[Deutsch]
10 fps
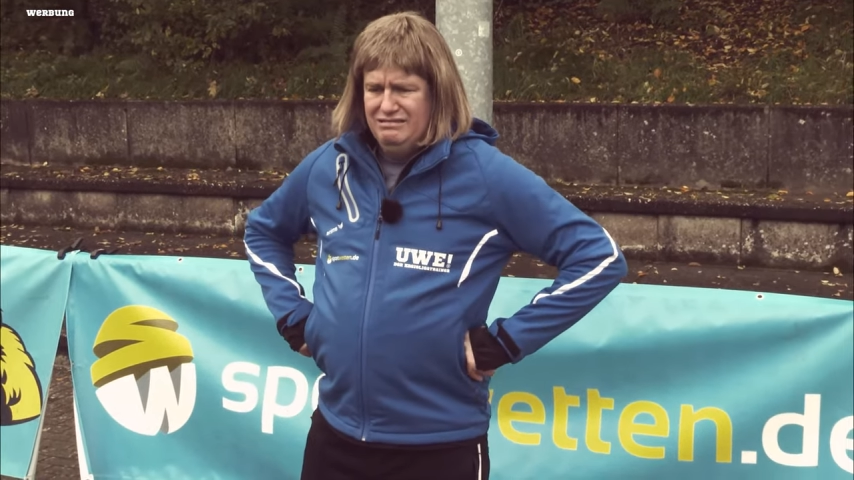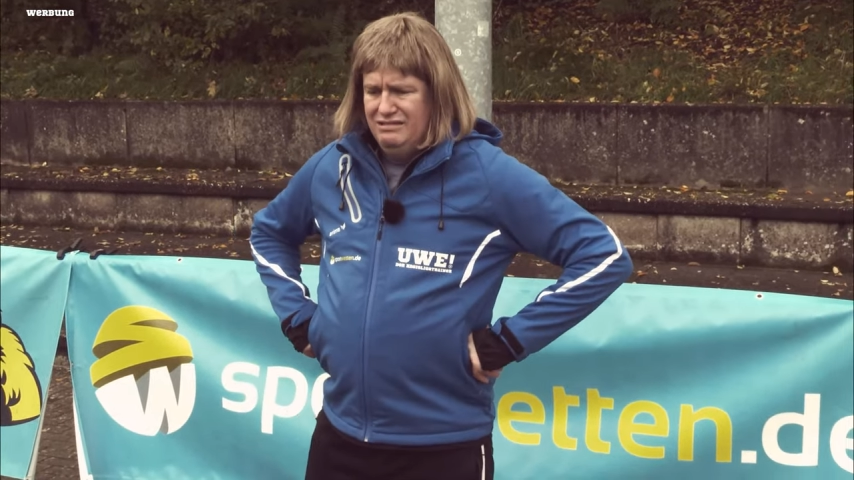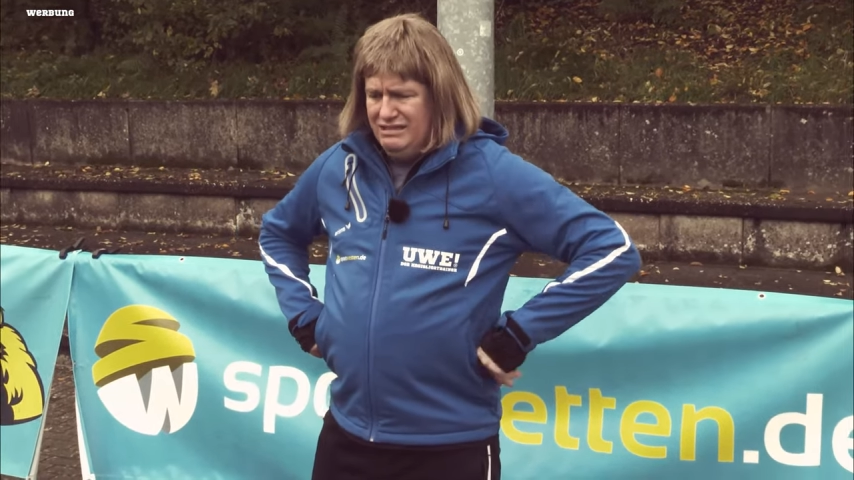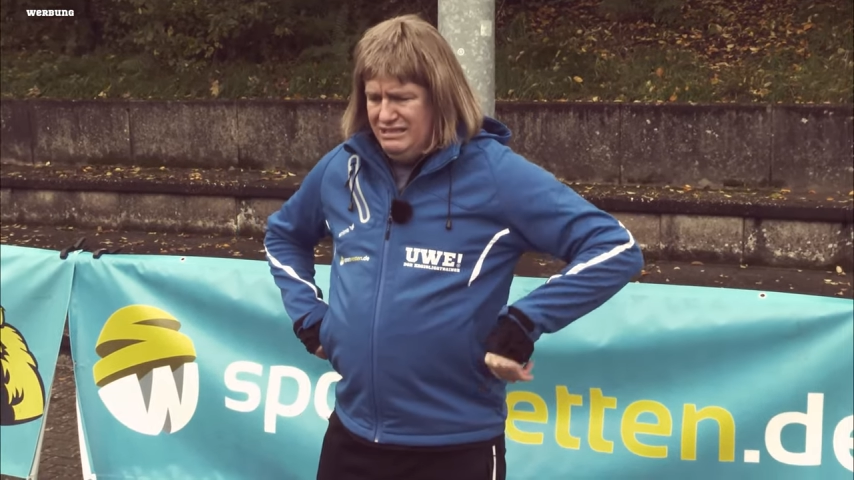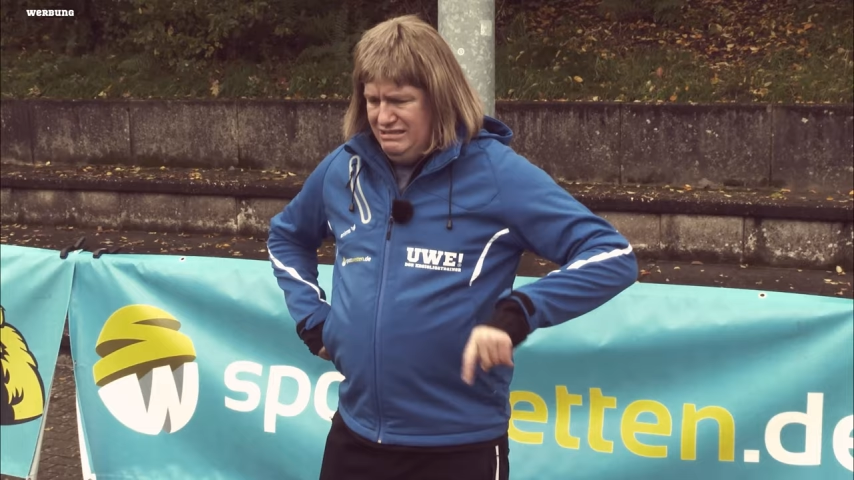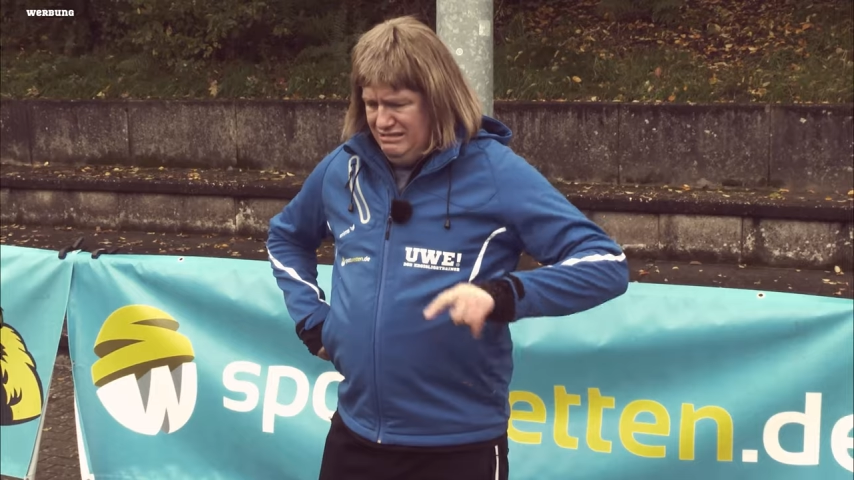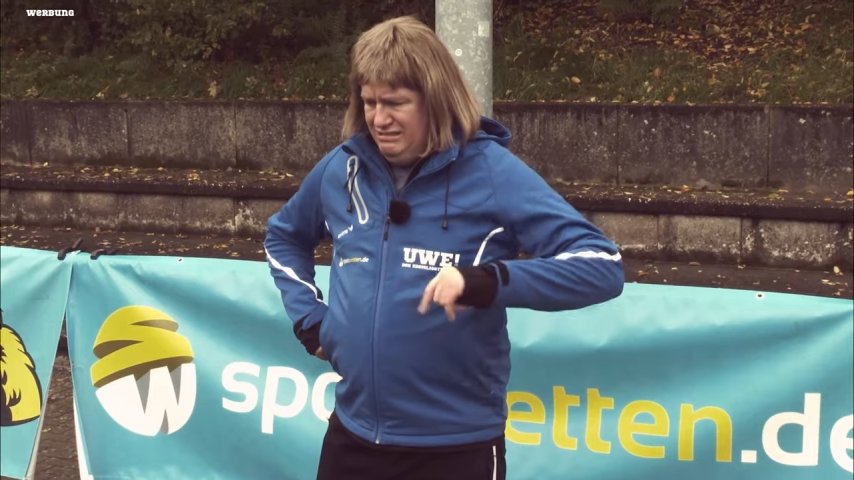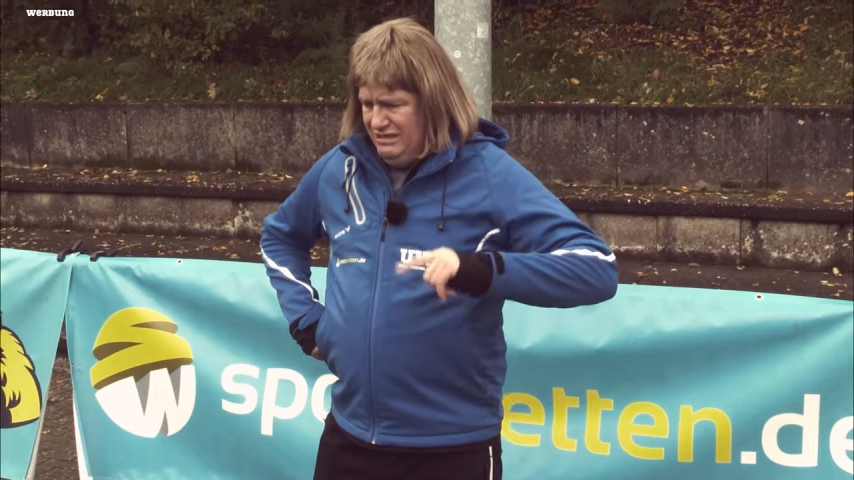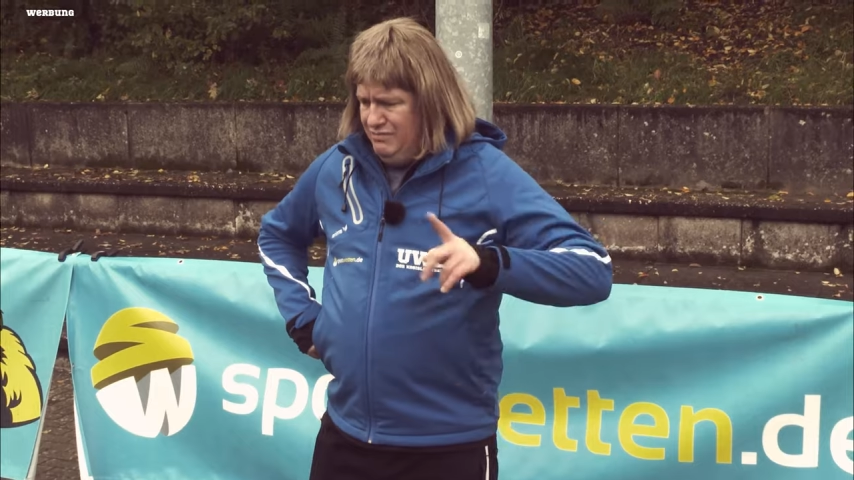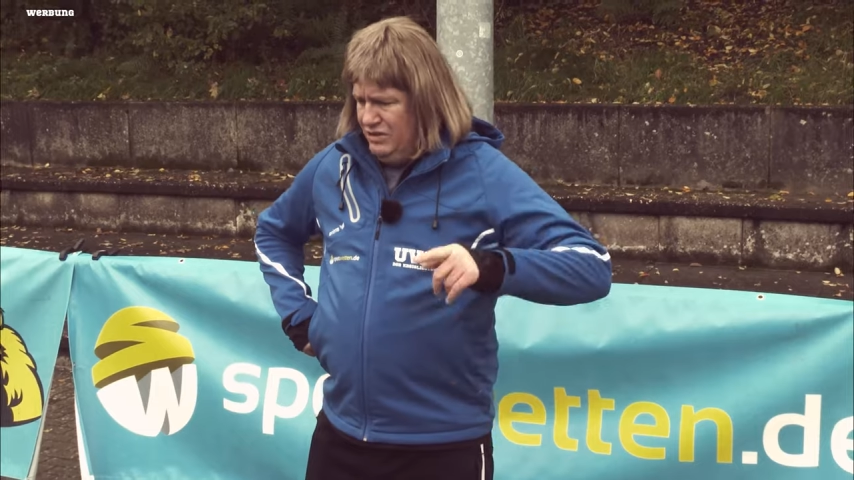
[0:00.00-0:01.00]
und
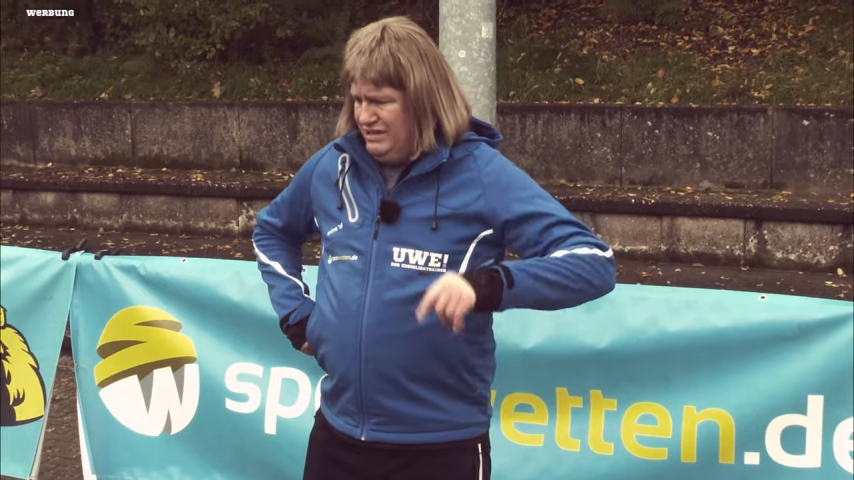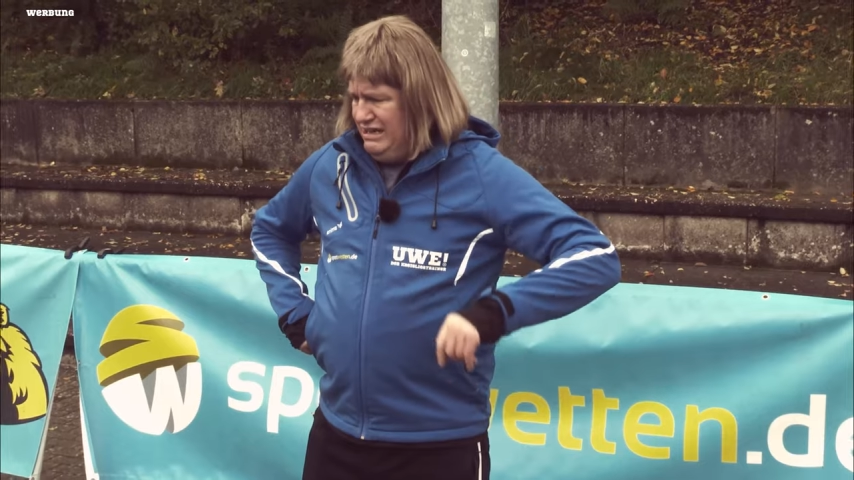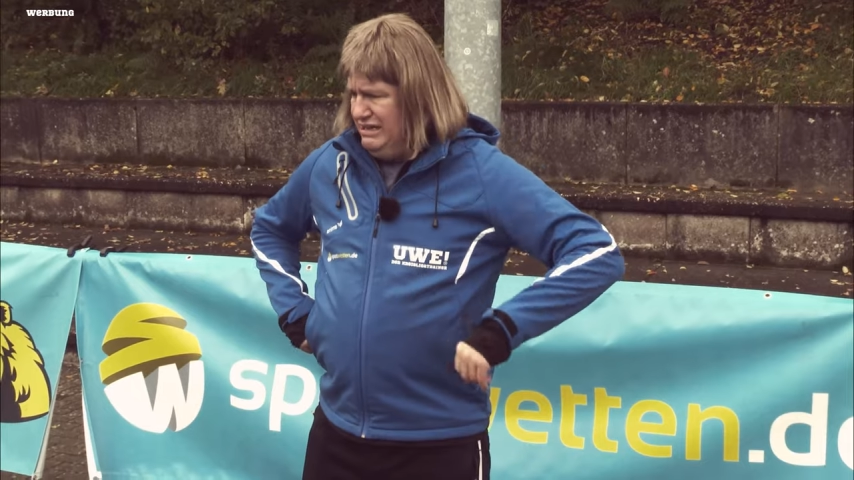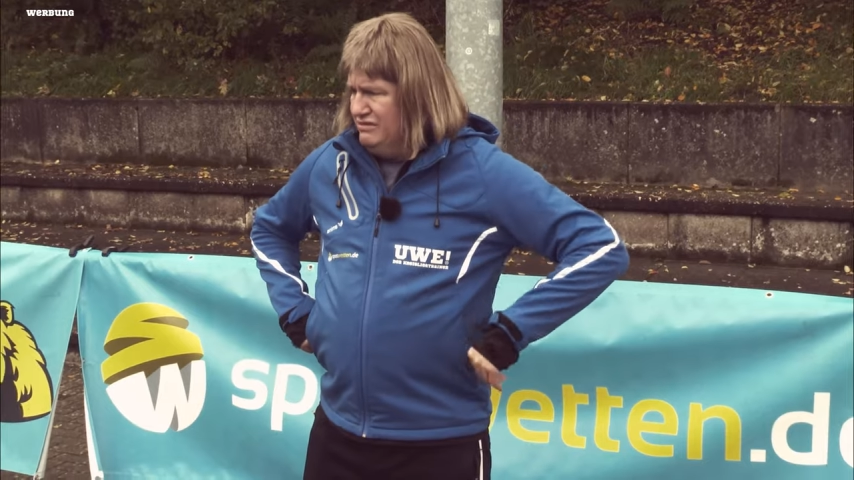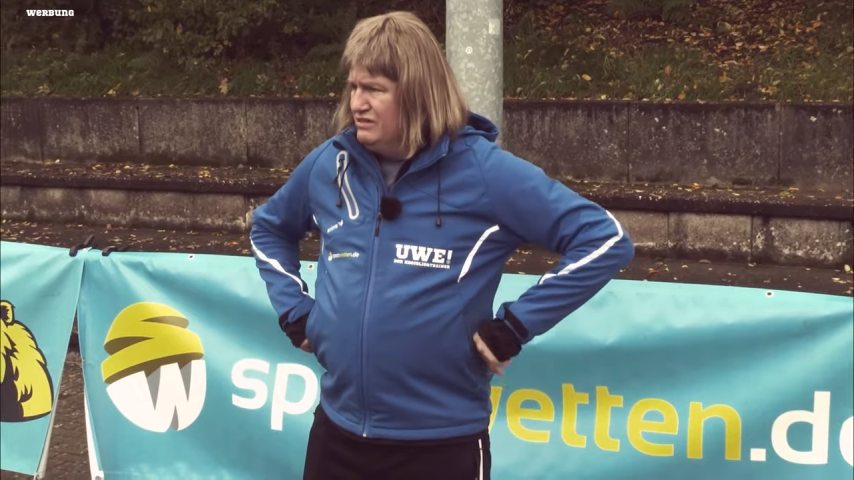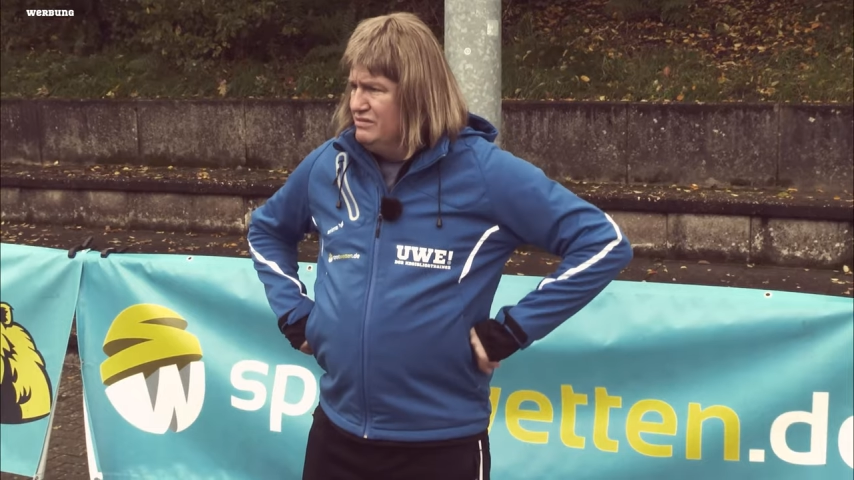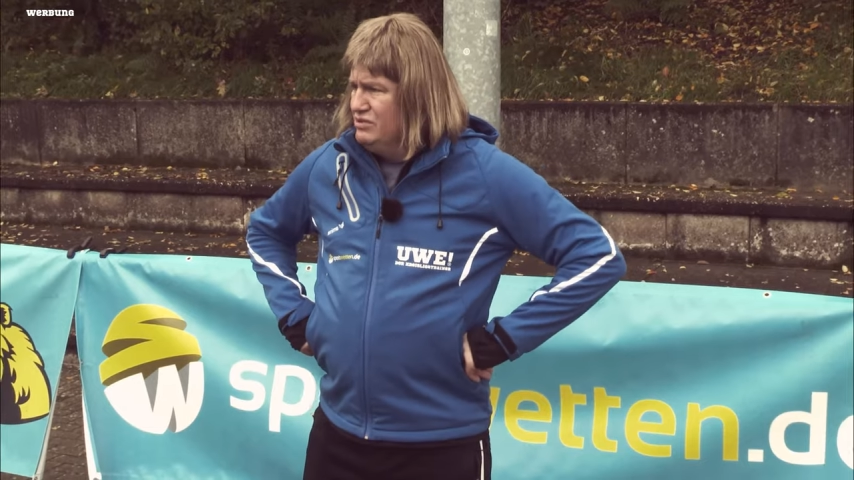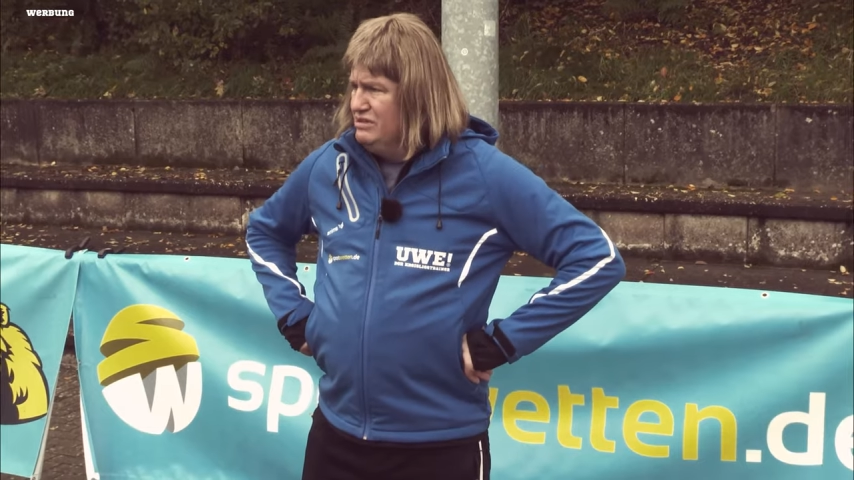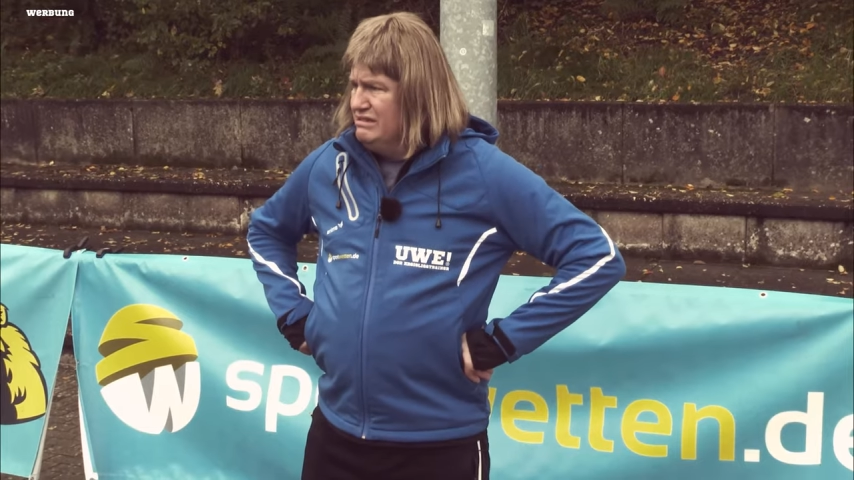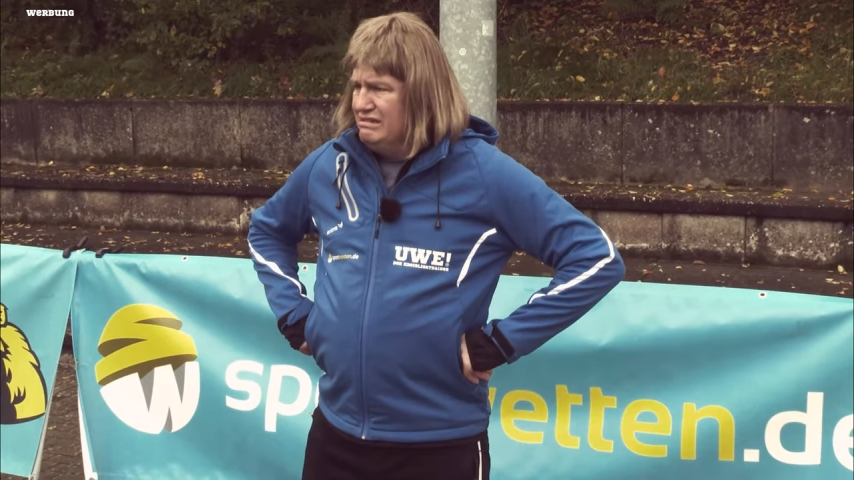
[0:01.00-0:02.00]
nicht nehmt euch Acht von den
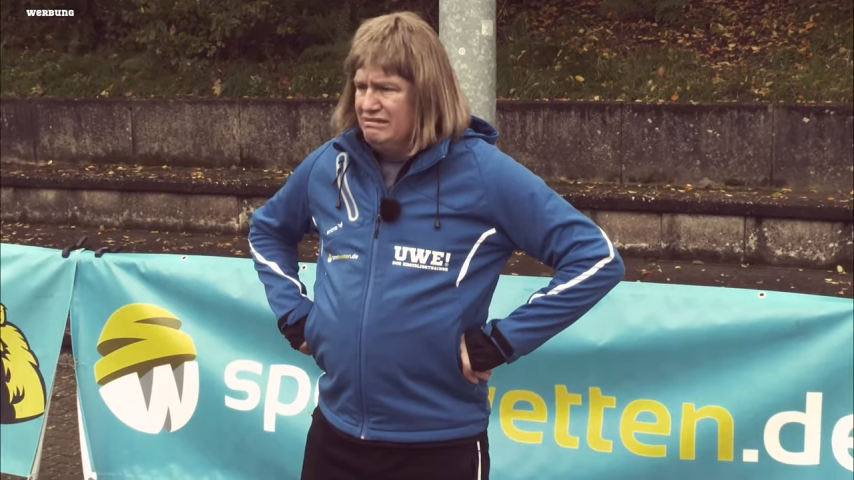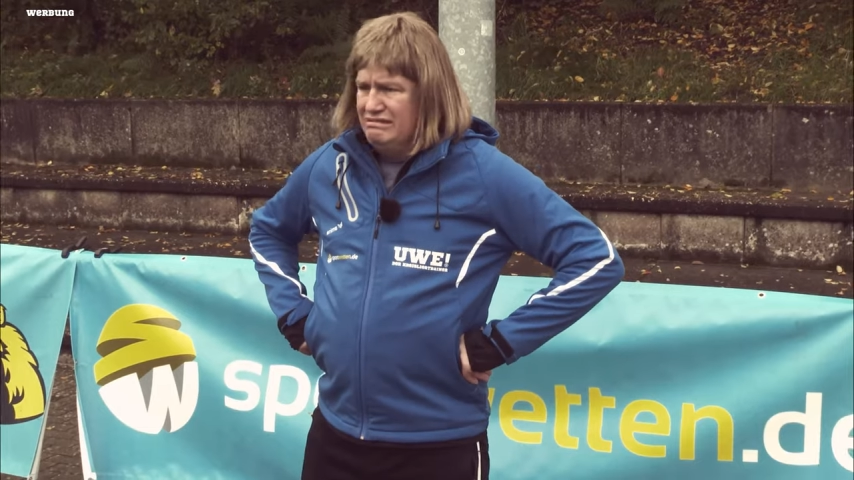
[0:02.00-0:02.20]
Münchnern.